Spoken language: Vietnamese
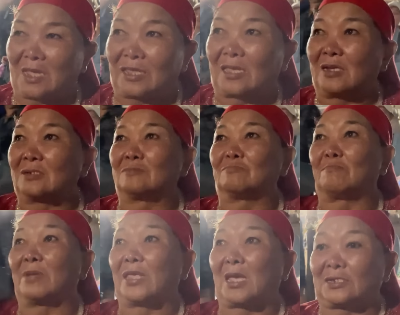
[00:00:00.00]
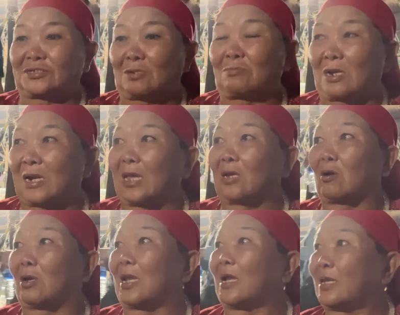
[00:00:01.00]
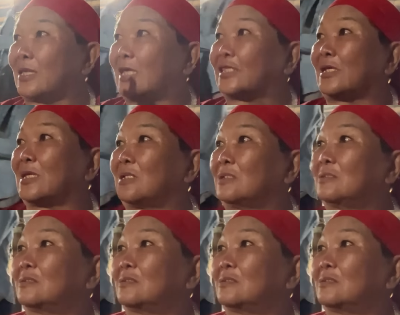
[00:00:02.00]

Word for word: đi chứ bây giờ xong ở đây rồi là đi về tây ninh